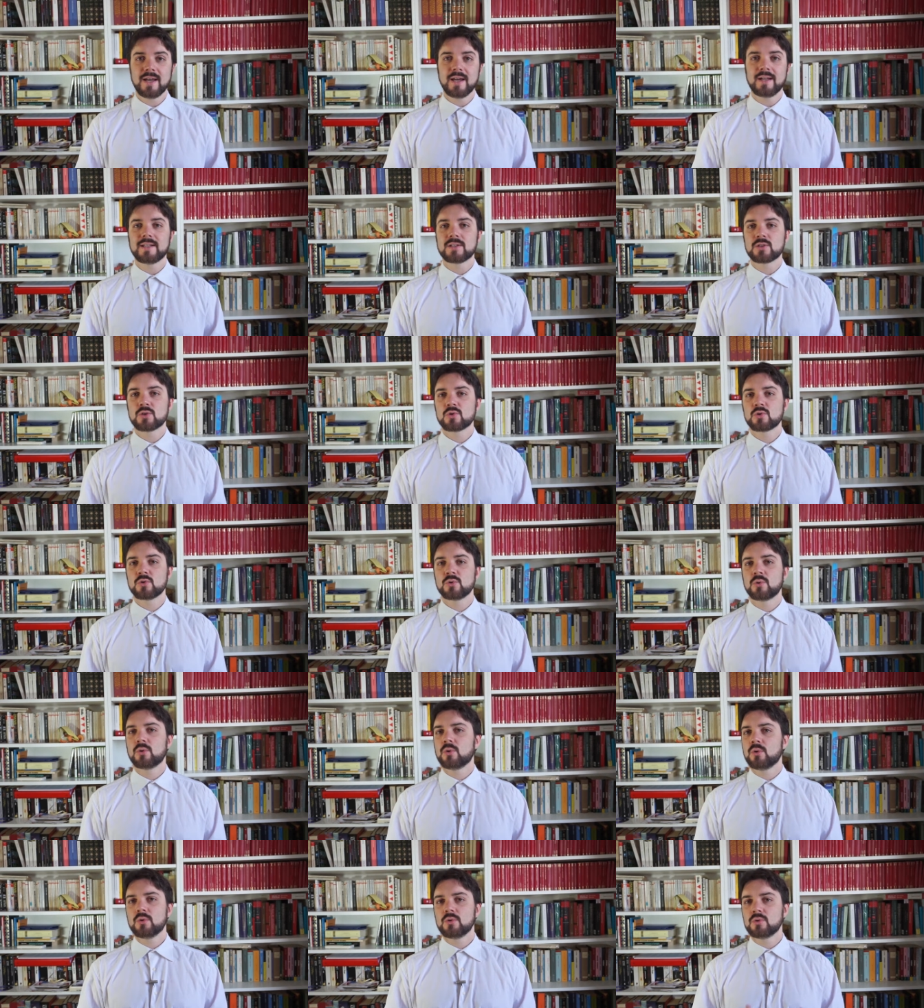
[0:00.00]
e adesso
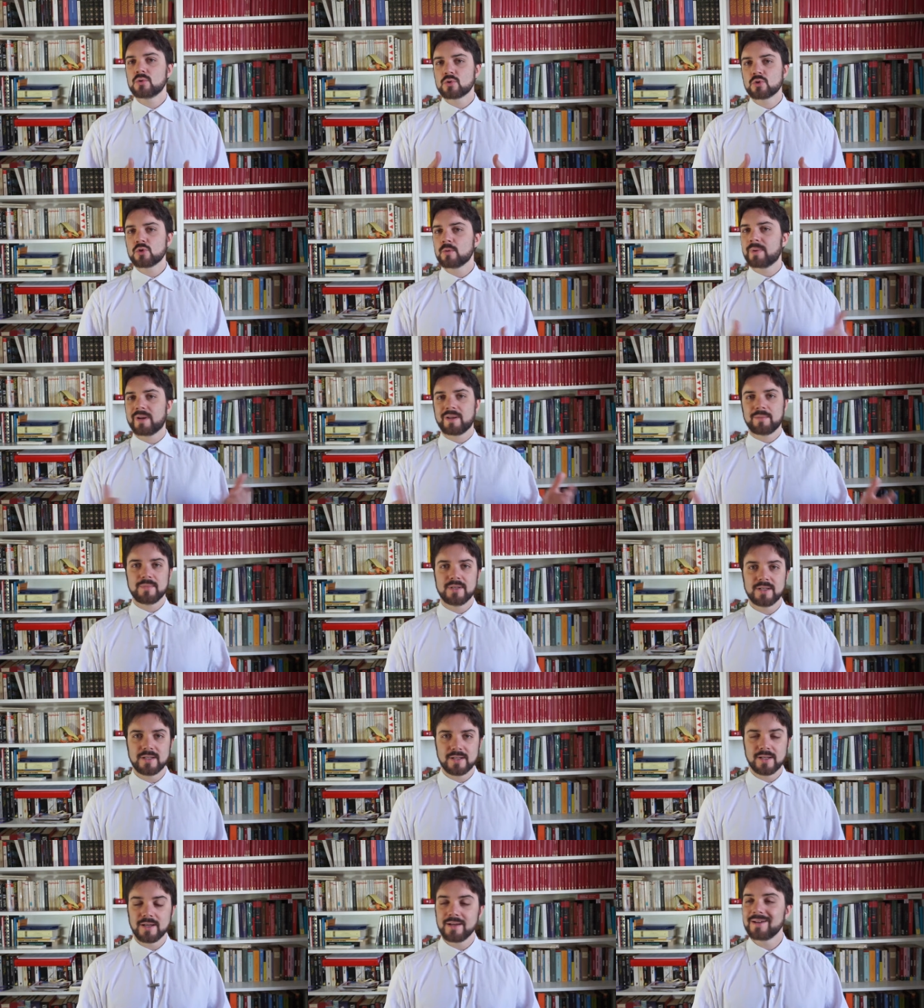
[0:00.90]
sono sopra i
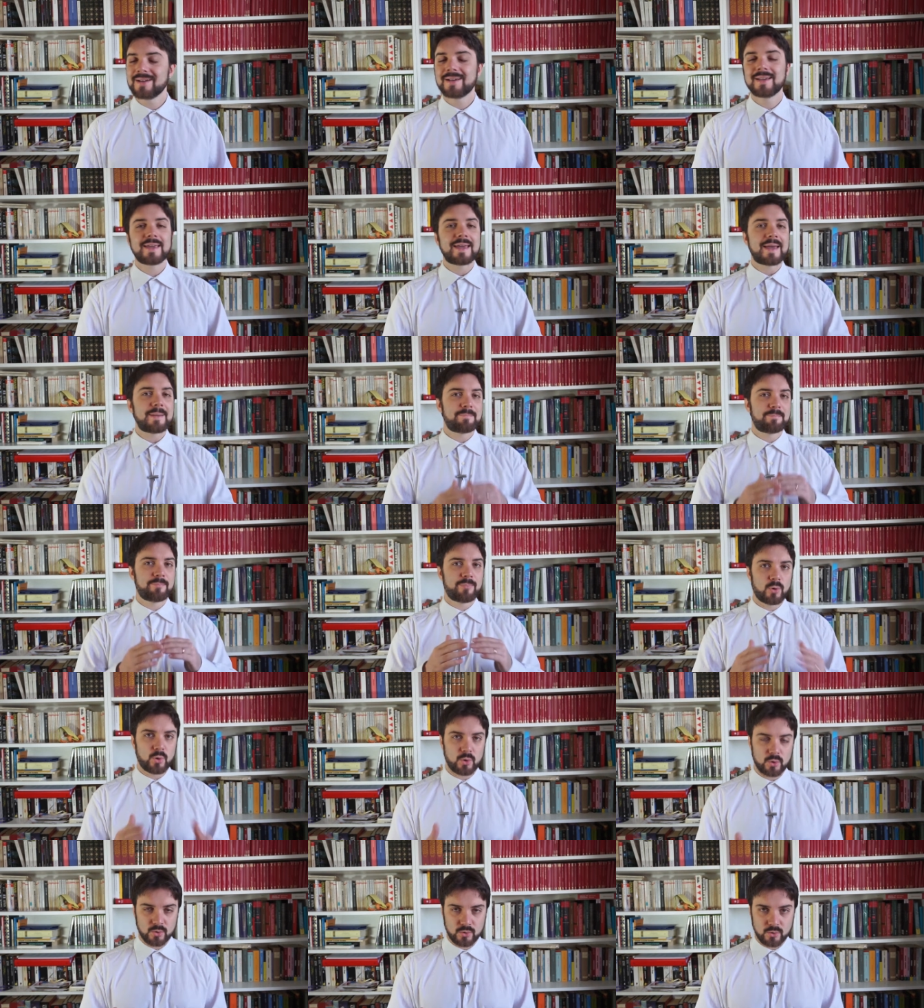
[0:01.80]
1000, che è
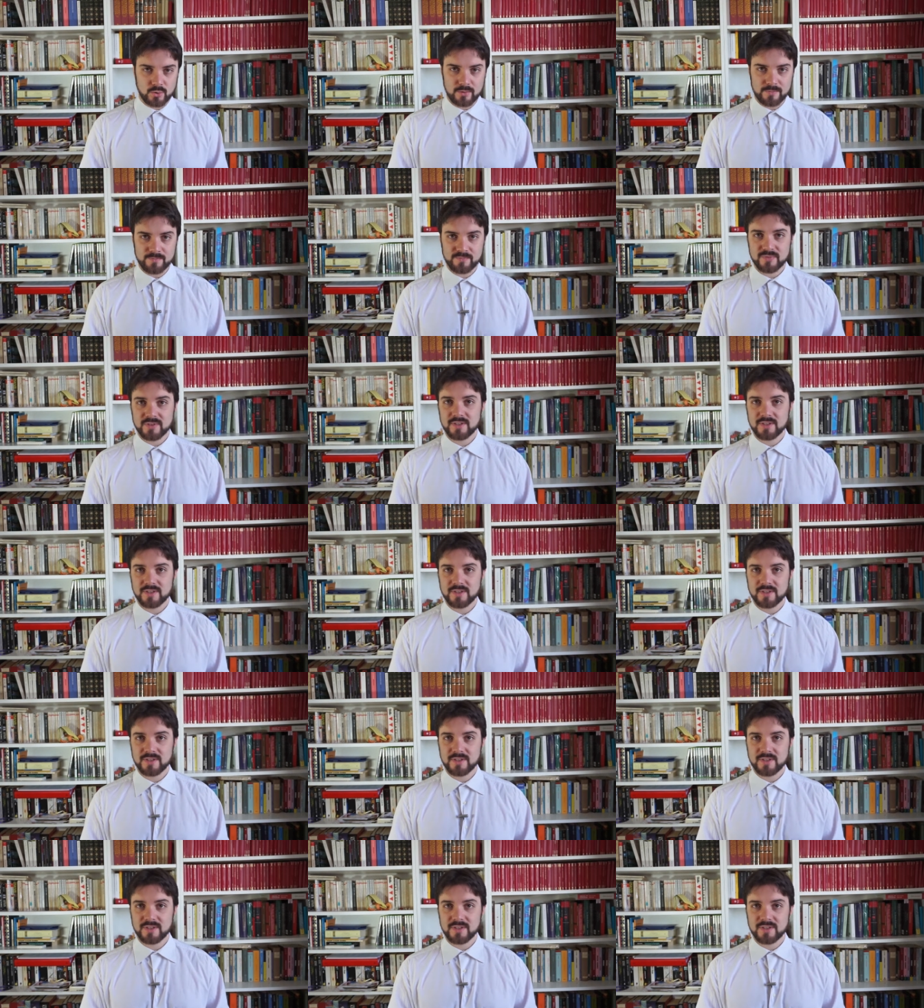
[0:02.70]
poco,